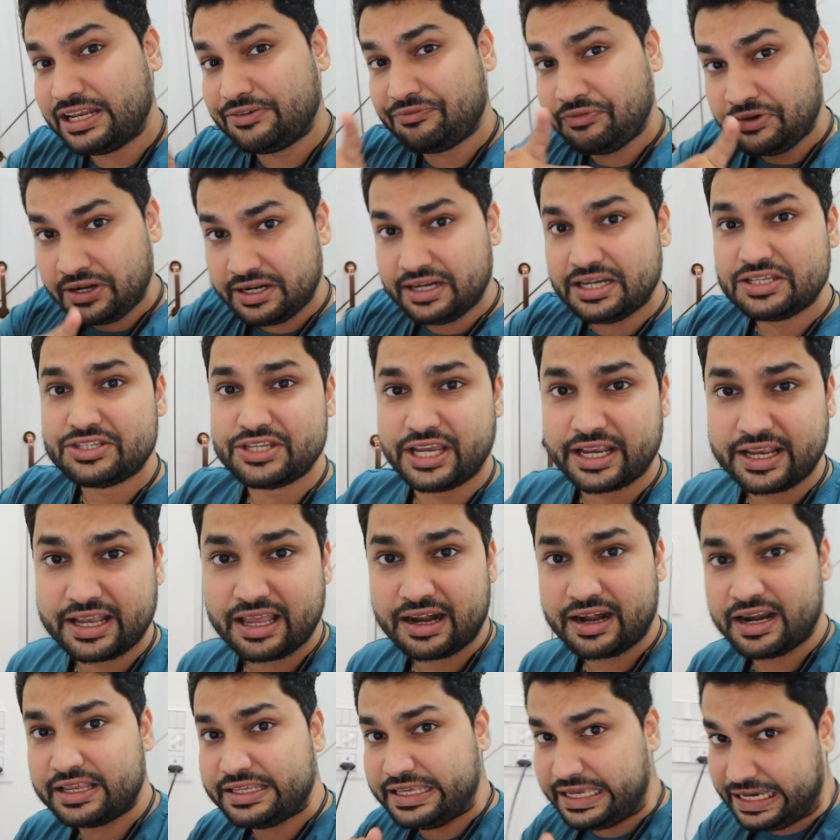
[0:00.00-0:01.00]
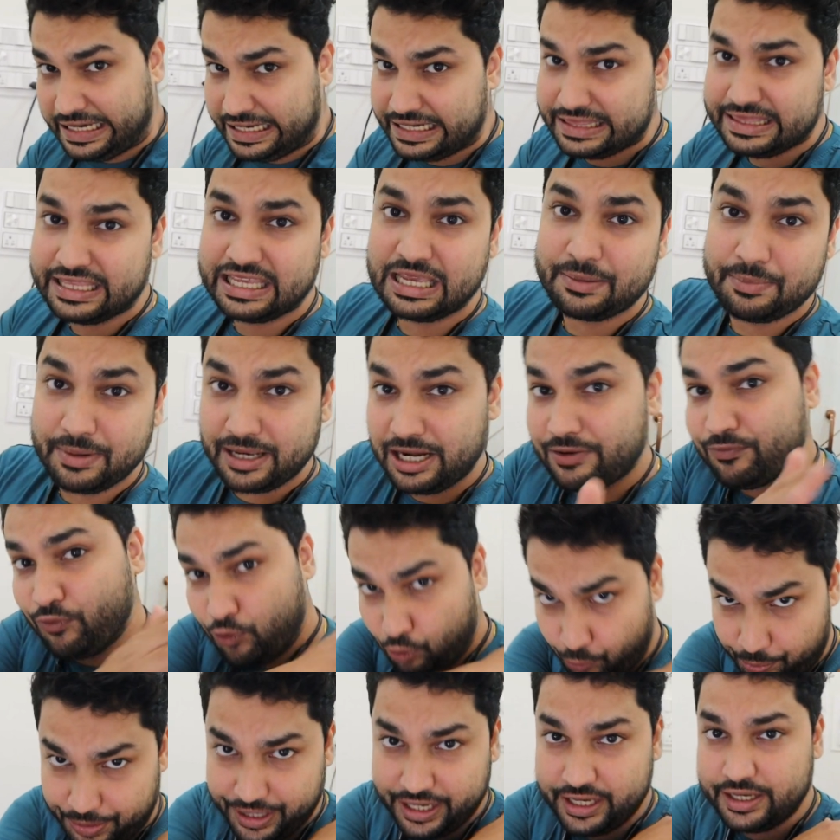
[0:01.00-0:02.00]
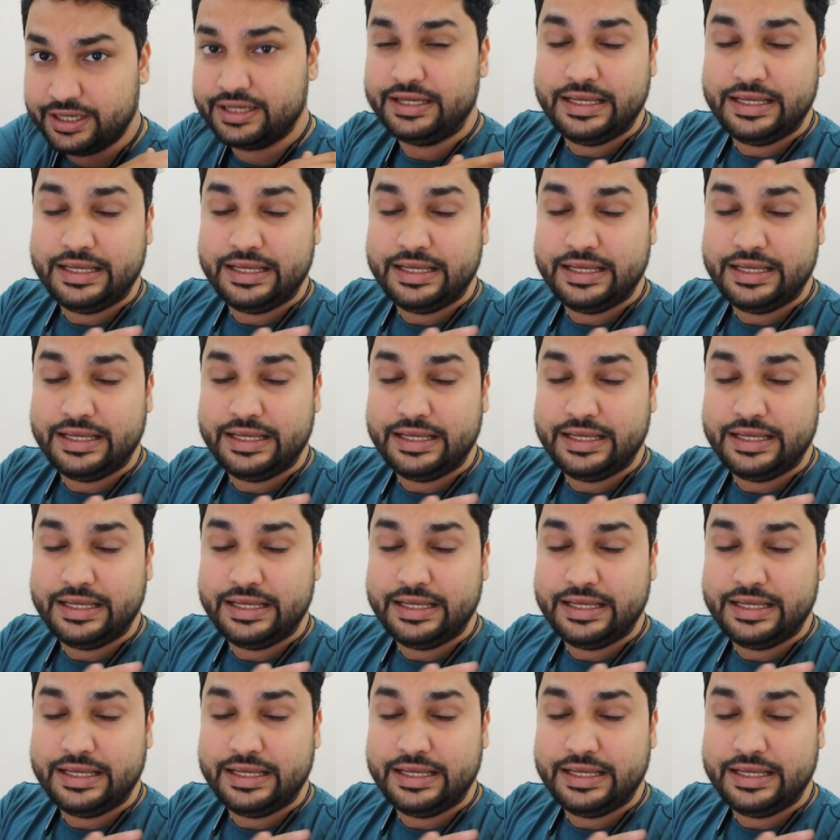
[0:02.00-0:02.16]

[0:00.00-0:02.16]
डेफिनेटली चेक करना ये खरीदने के पहले वो भी